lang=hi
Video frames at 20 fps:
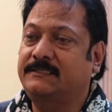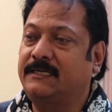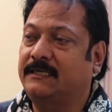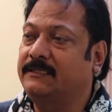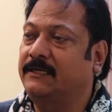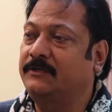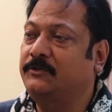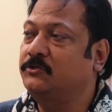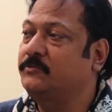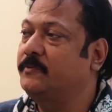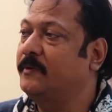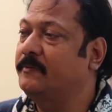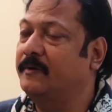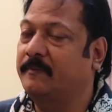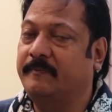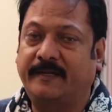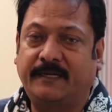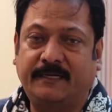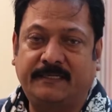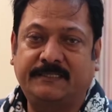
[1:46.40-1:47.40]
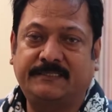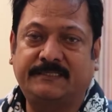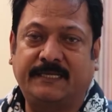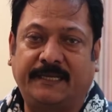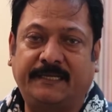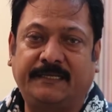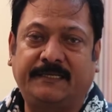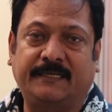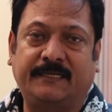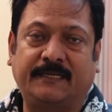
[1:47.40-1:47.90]
से ज़्यादा न्यूज़पेपर मैंने
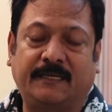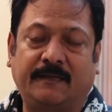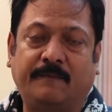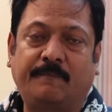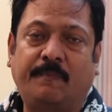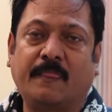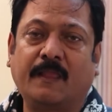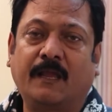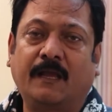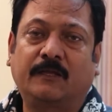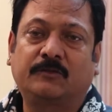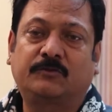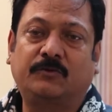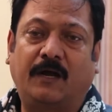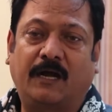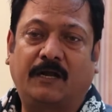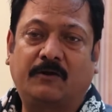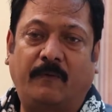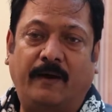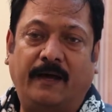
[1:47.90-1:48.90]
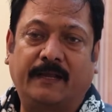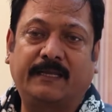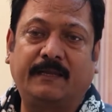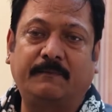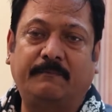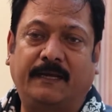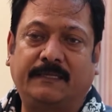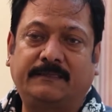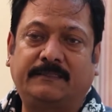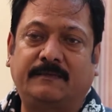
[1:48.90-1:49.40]
डिज़ाइन किए हैं तो अखबार के
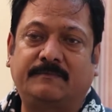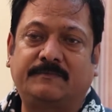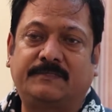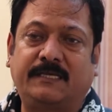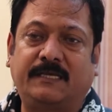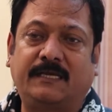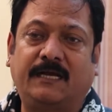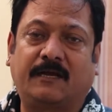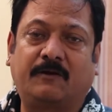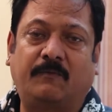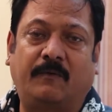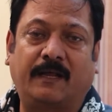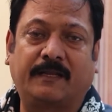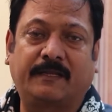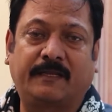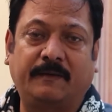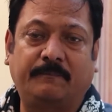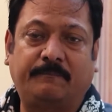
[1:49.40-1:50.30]
माध्यम से अखबार